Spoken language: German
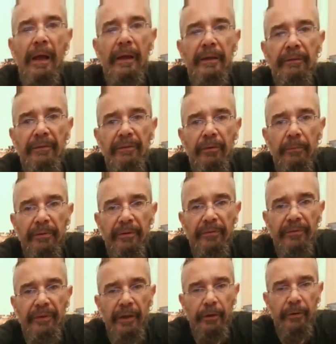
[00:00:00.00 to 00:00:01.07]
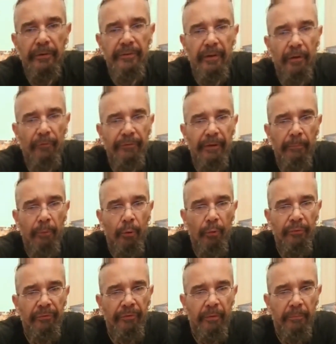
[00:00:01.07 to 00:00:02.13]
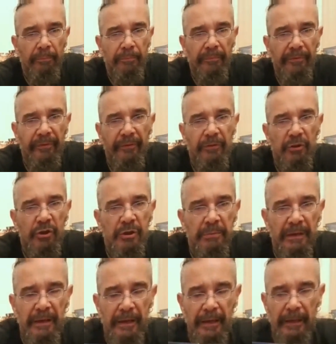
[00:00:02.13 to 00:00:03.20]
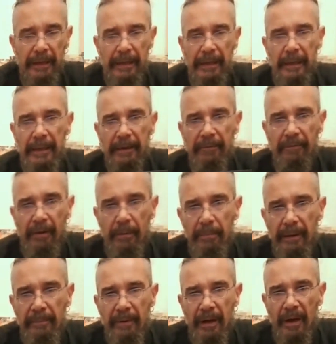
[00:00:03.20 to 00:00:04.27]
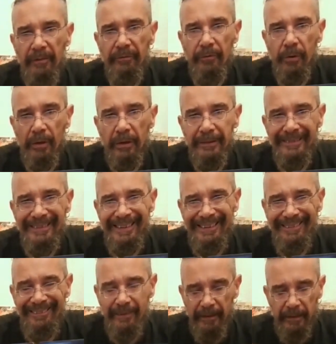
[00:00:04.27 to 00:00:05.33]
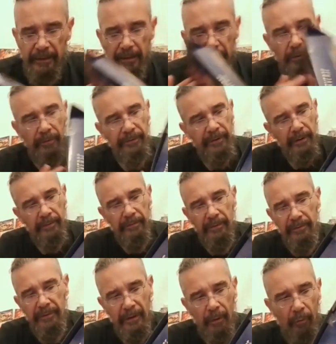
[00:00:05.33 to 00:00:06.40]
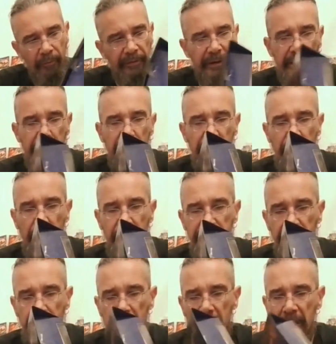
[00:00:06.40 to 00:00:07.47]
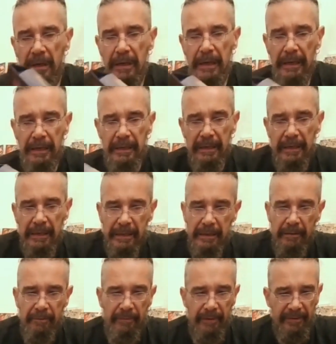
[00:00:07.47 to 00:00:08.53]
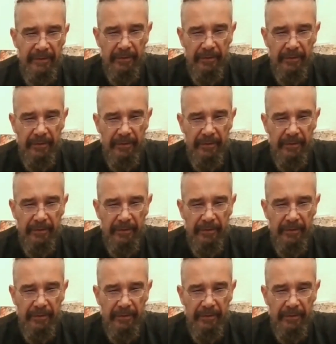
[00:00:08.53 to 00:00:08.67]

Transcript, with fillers: ich weiß nicht, ob ihr das sehen könnt, hier auf der Brust vom Savage Human war beim Artwork tatsächlich auch irgendwie Aufkleber drauf. Was ich